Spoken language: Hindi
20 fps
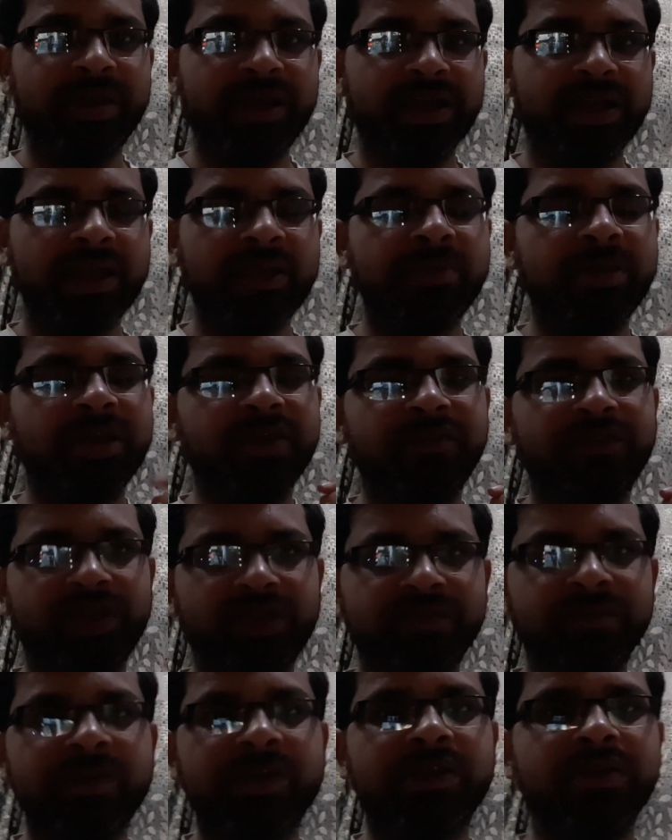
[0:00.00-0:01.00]
पढ़ के मैंने
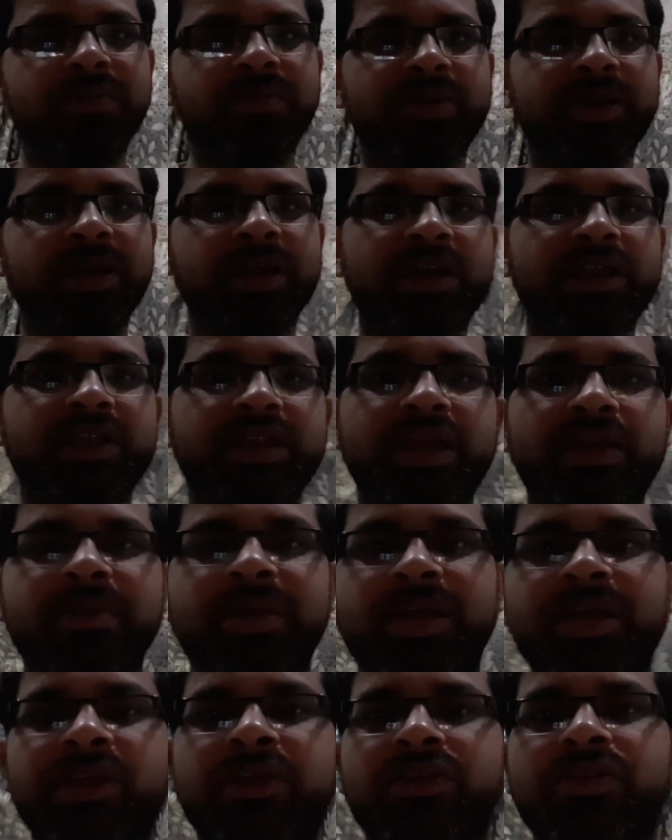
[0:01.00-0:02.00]
फ्रेमवर्क बना दिया
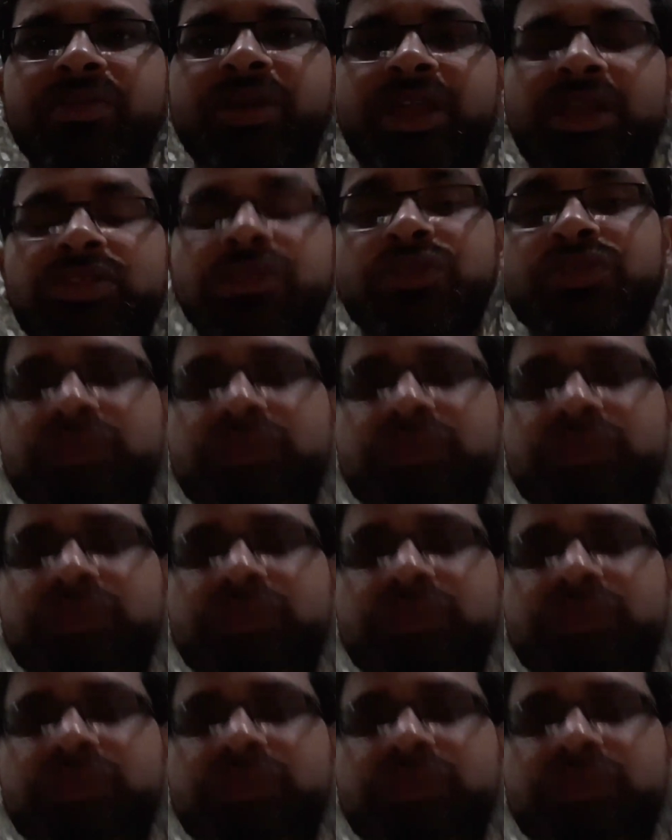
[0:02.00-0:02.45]
मैंने और मेरा